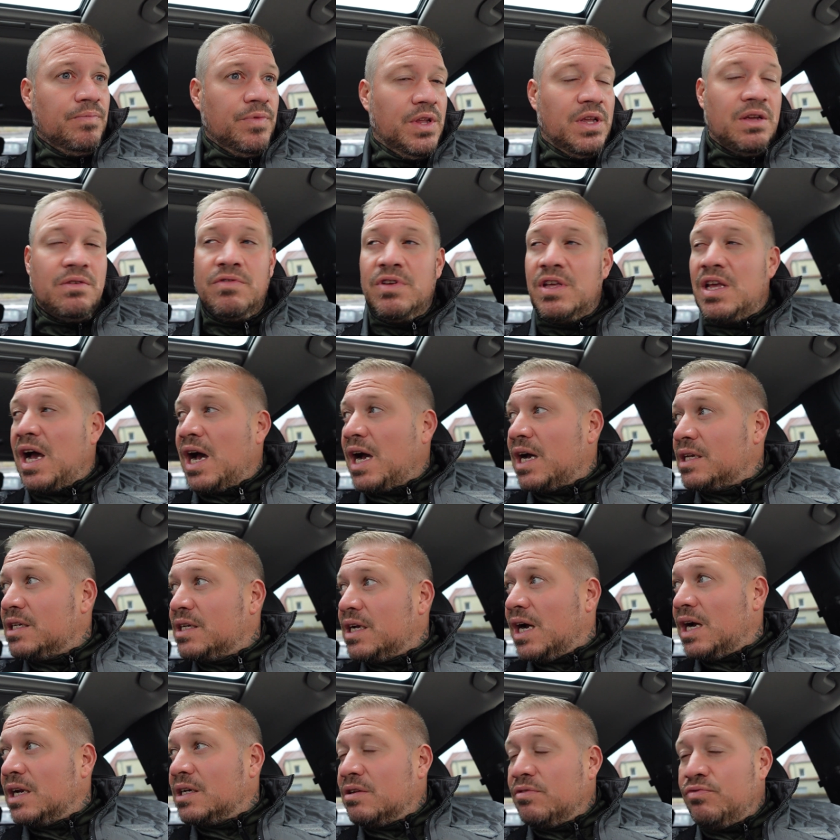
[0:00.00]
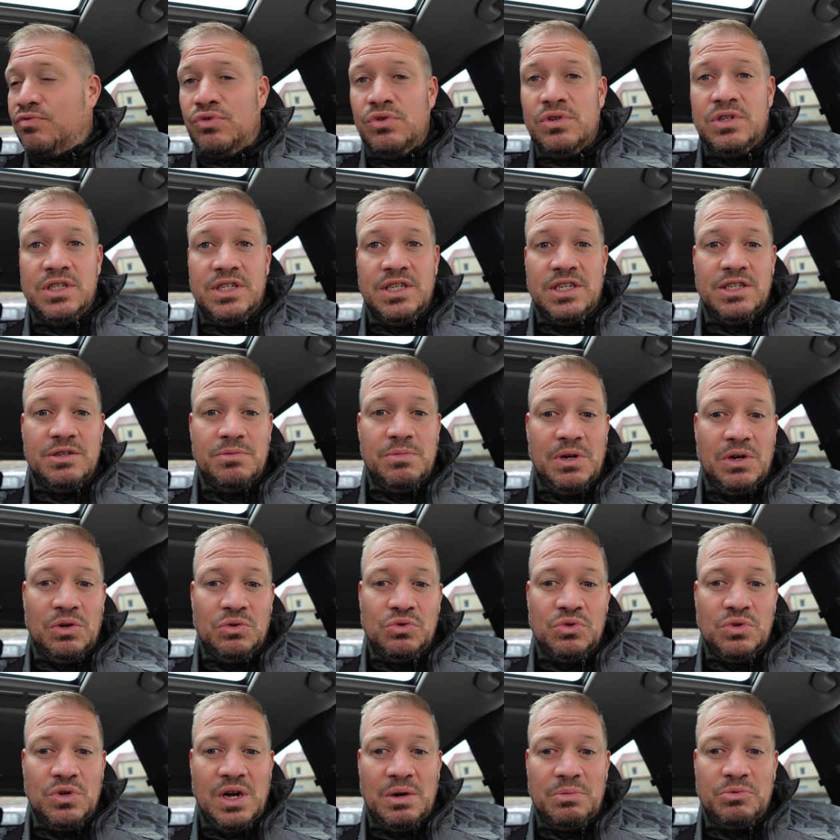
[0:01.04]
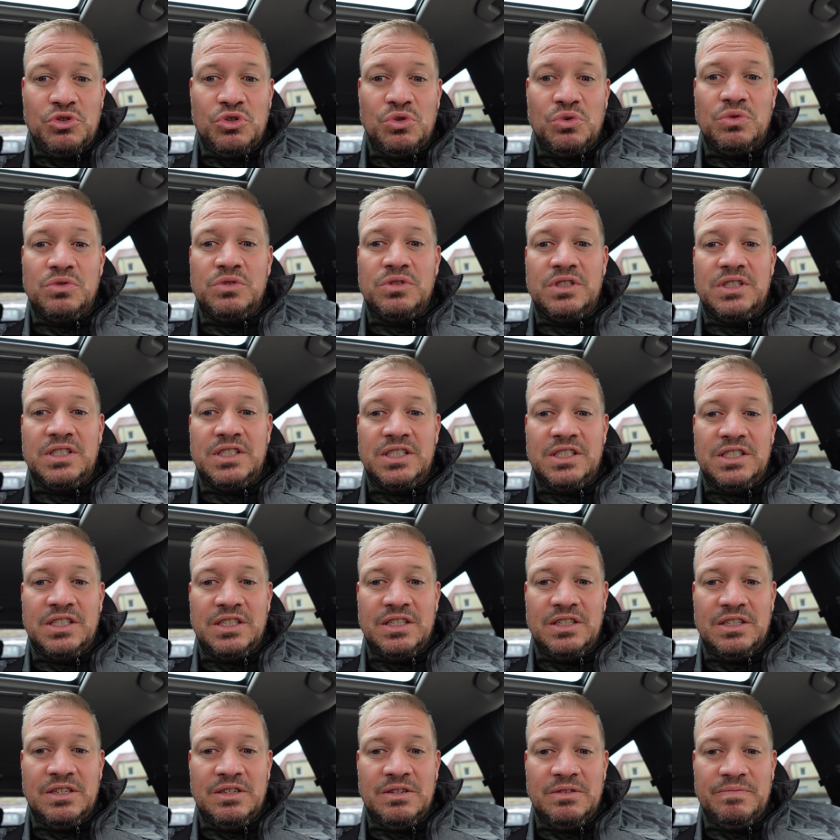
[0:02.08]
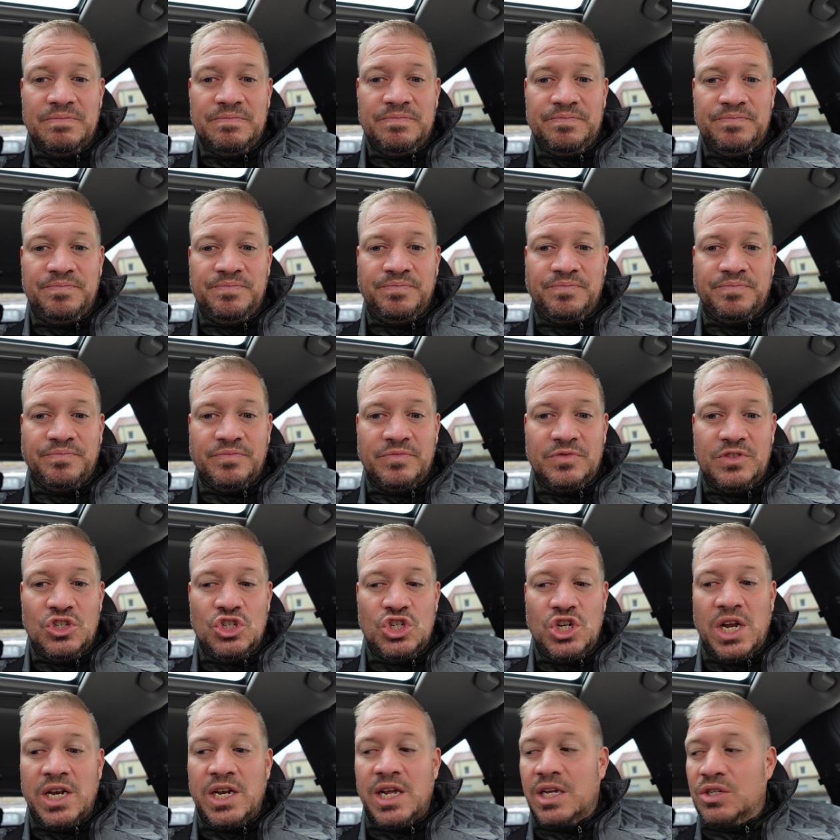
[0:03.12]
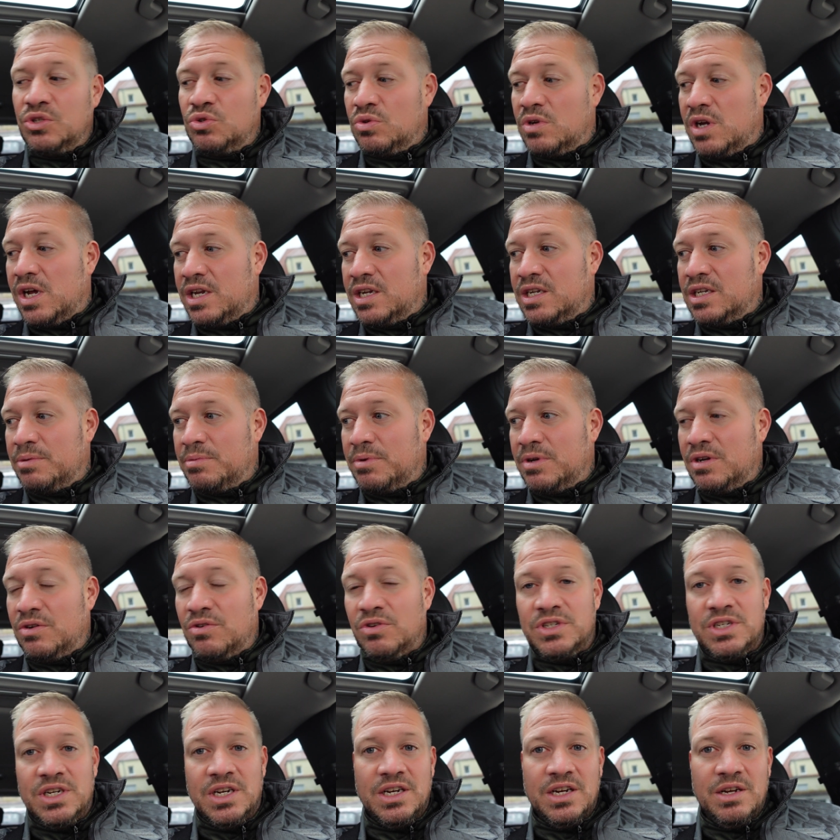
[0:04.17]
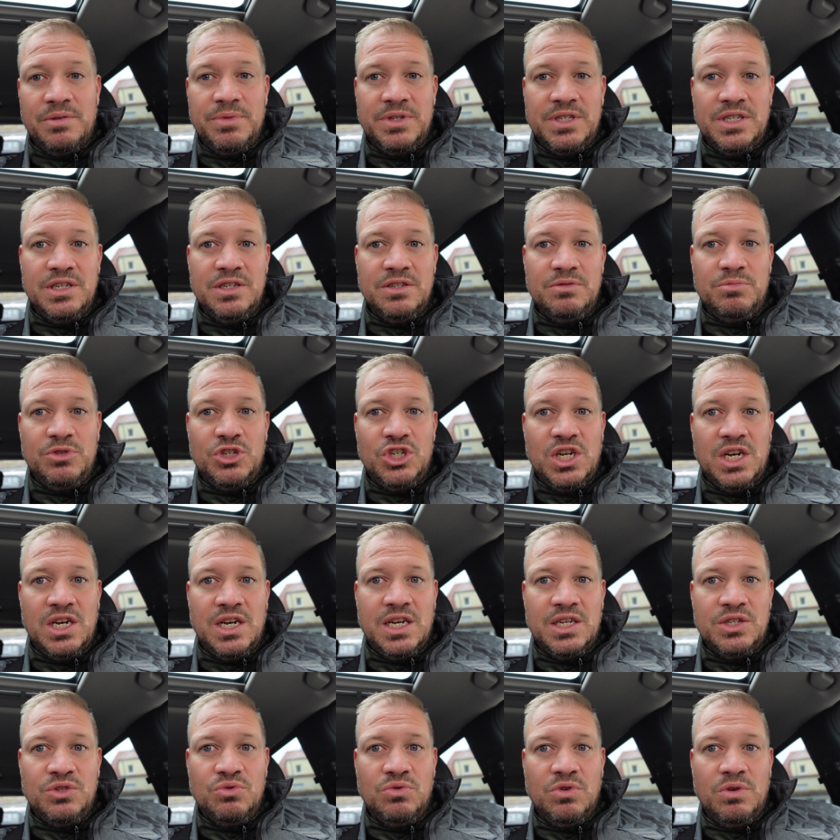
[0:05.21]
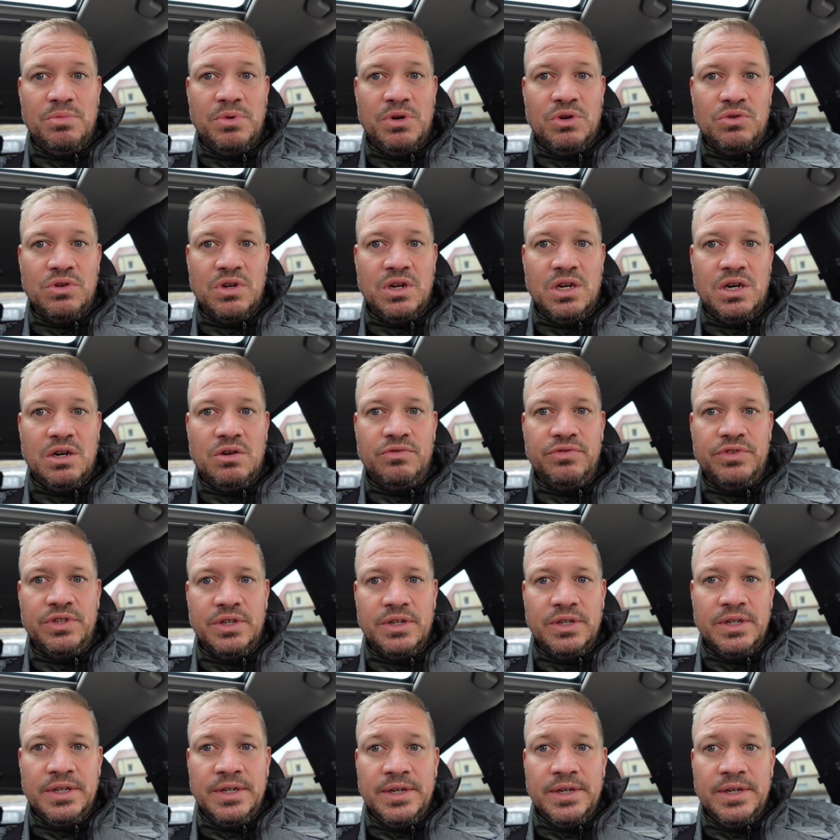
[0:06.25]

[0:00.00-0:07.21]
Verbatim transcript: Irgendwie 8 Grad gefühlt, ich sitze im Auto, habe schon ähm, Standheizung an. Ich habe Gott sei Dank ein Mercedes mit Standheizung Gebrauch gekauft.